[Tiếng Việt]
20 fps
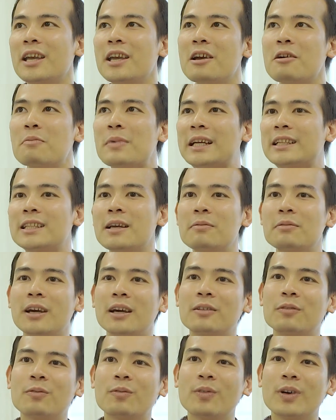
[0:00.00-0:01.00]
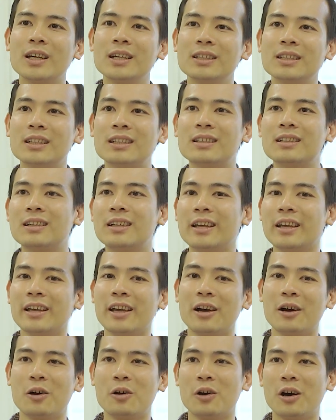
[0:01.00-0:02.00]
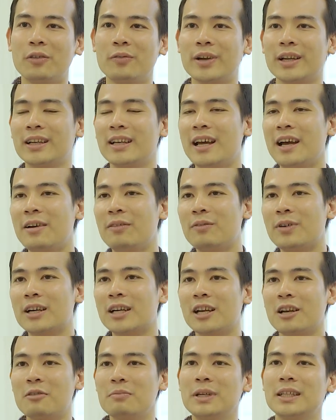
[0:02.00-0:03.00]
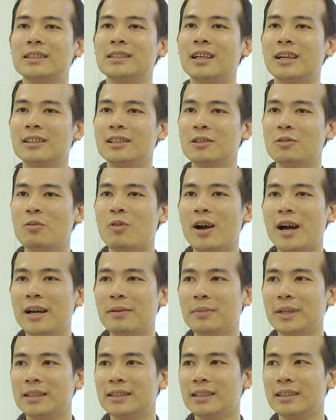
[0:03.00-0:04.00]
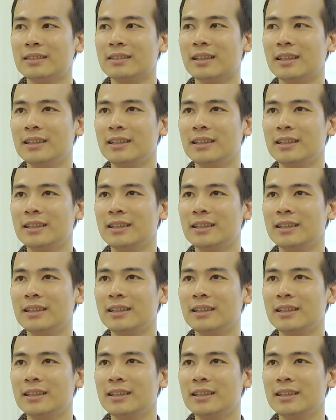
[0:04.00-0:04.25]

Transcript: Khi mà mình tiếp cận với Kiều ở Việt Nam và khi đó mình ra nước ngoài mình nhìn